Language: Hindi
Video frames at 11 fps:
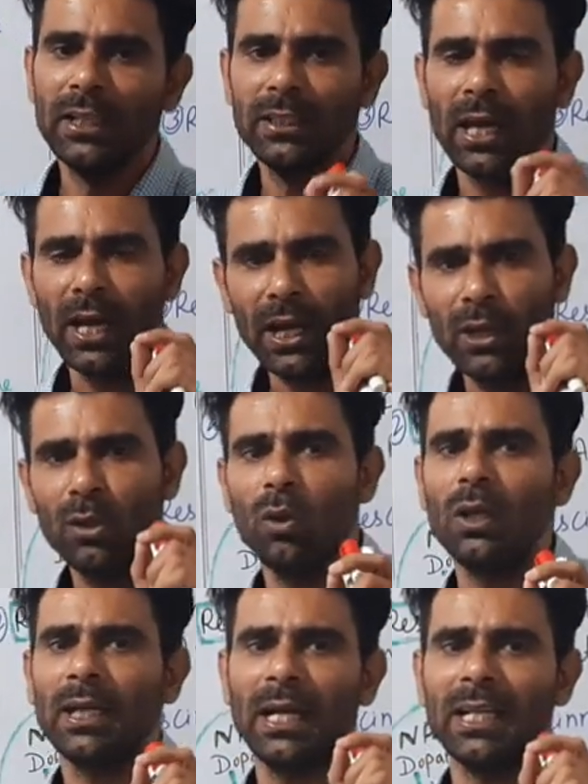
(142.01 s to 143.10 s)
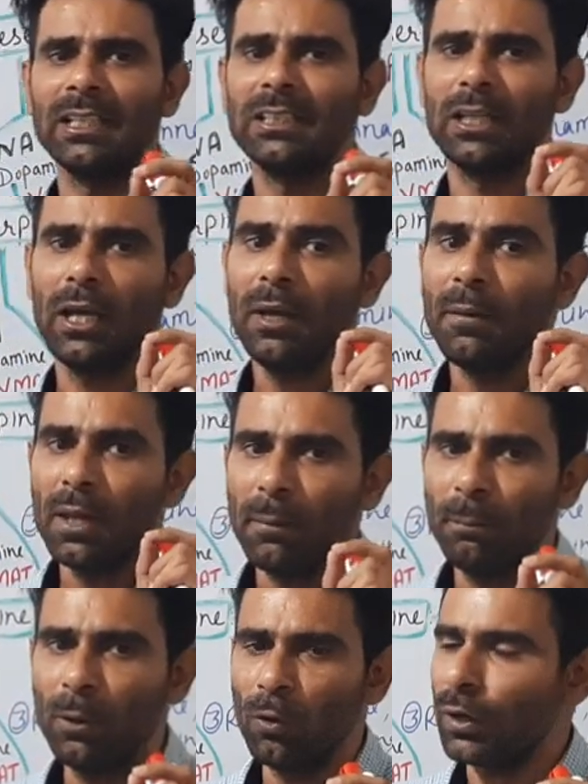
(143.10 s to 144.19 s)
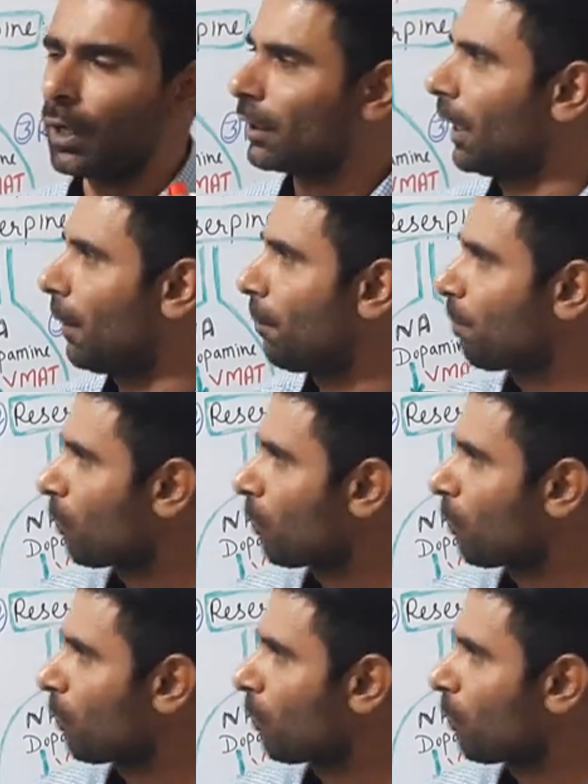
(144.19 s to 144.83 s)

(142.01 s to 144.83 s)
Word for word: या इंडोल कैटेगरी से ये बिलोंग करता है